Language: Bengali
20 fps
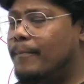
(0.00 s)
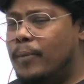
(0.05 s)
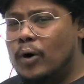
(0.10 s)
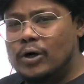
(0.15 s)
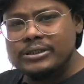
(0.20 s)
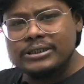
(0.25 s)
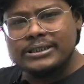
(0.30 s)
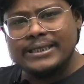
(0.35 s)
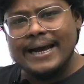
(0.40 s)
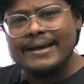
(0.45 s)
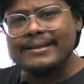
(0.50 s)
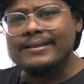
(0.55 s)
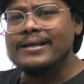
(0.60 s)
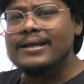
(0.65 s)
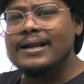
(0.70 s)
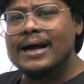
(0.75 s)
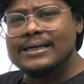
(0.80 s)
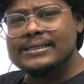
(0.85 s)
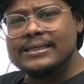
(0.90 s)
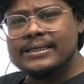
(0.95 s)
পঞ্চায়েতি
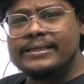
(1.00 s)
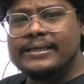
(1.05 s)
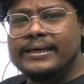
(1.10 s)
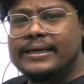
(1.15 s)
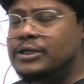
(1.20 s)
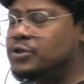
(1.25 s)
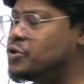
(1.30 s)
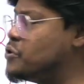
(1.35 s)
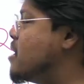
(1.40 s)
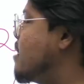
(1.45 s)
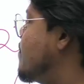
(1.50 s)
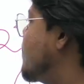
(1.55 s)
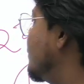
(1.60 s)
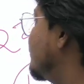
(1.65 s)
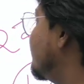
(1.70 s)
রাজের দিকে যদি আমরা